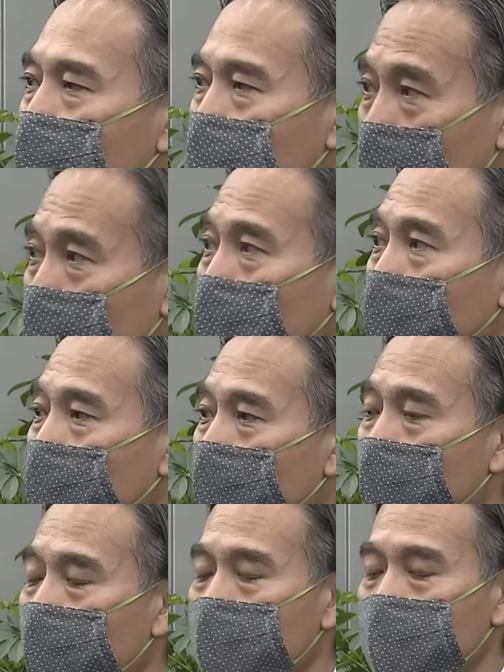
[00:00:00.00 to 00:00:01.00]
ていない
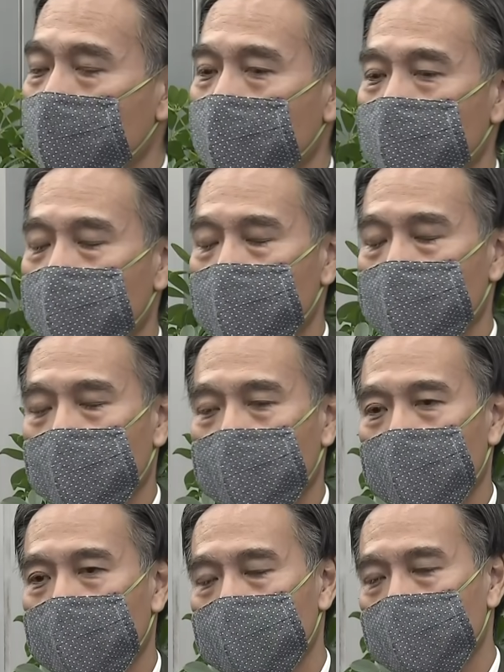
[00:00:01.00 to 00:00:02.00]
という地域もあるわ
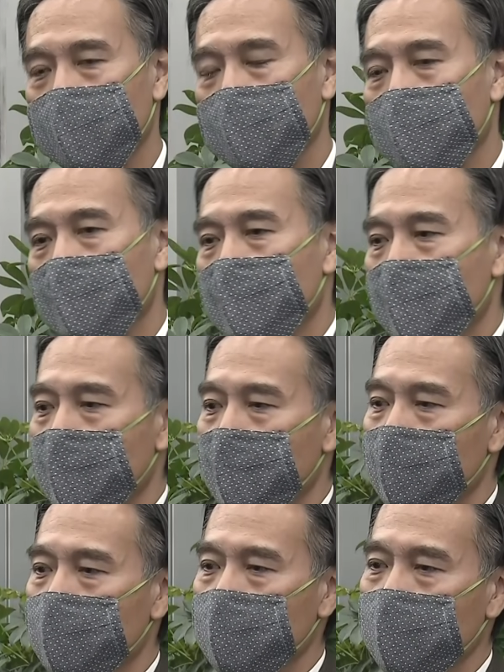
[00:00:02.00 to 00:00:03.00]
けですので、
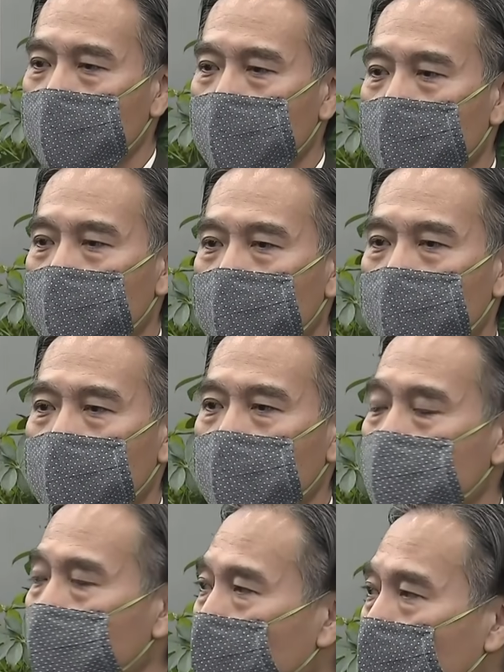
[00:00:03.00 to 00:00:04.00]
まそういう意味であの、
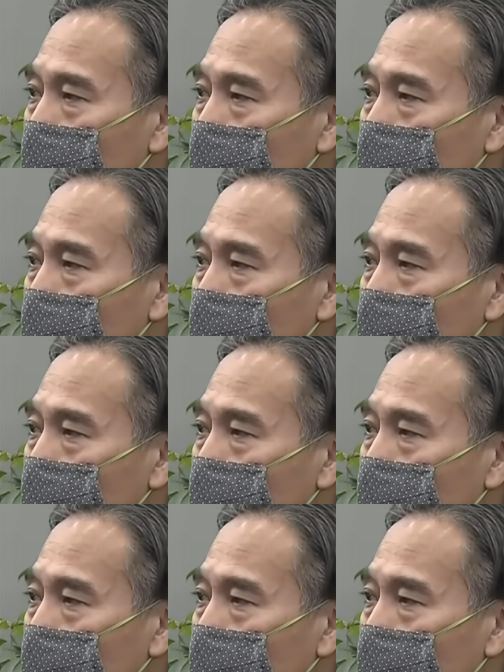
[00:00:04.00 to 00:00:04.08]
ま地域